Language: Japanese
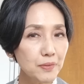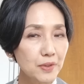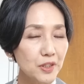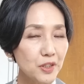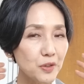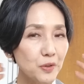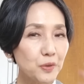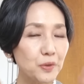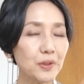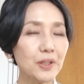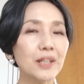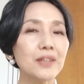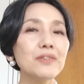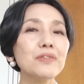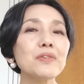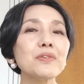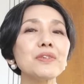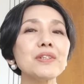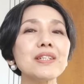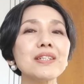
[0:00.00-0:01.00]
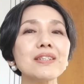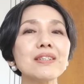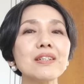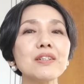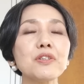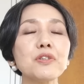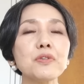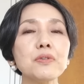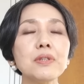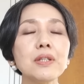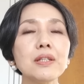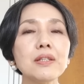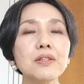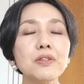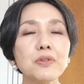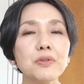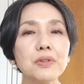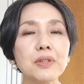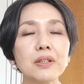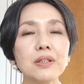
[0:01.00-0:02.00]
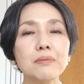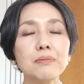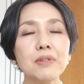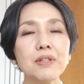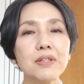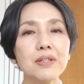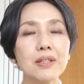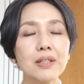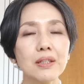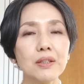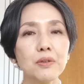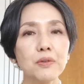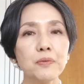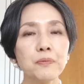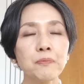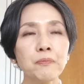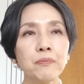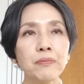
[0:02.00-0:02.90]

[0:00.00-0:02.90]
ショートカットにして10年以上になりますけど